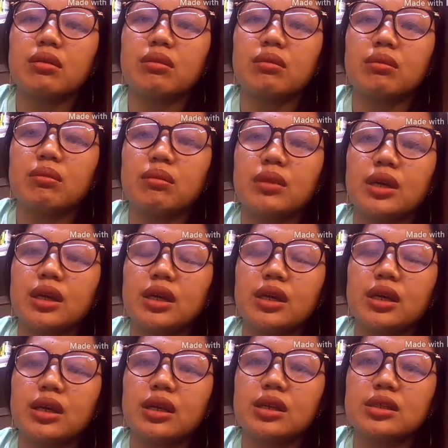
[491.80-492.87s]

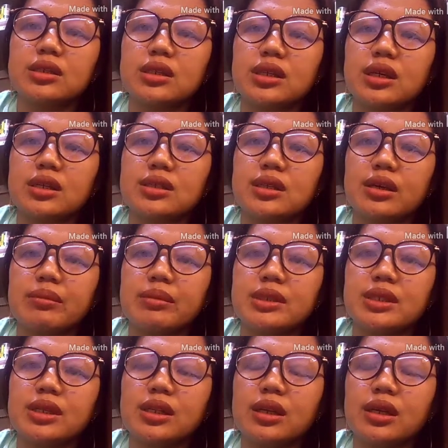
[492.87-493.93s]
may sinasabi
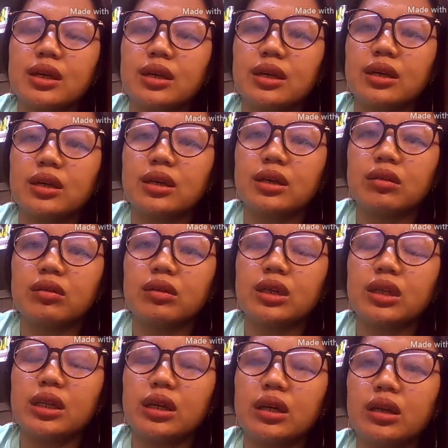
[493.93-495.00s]
sila, okay
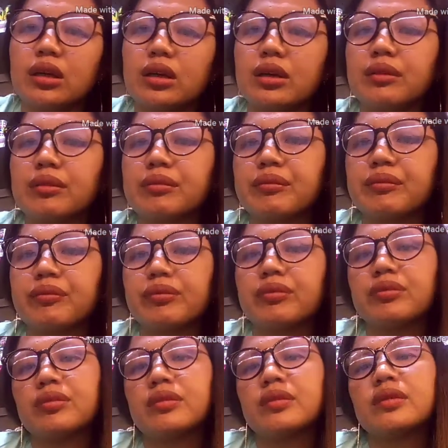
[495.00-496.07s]
lang.
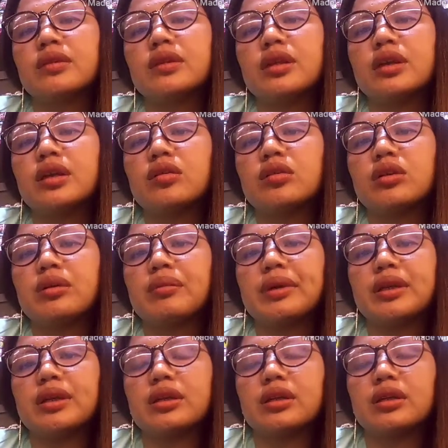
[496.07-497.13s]
Hindi ko
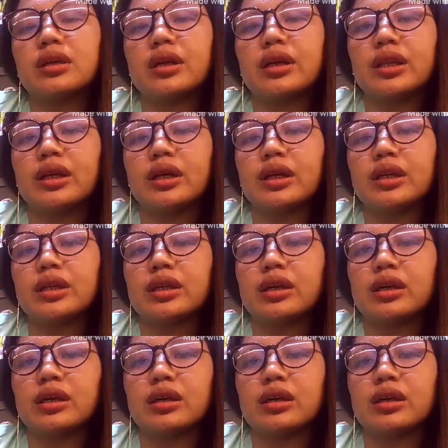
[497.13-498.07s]
naman kailangan na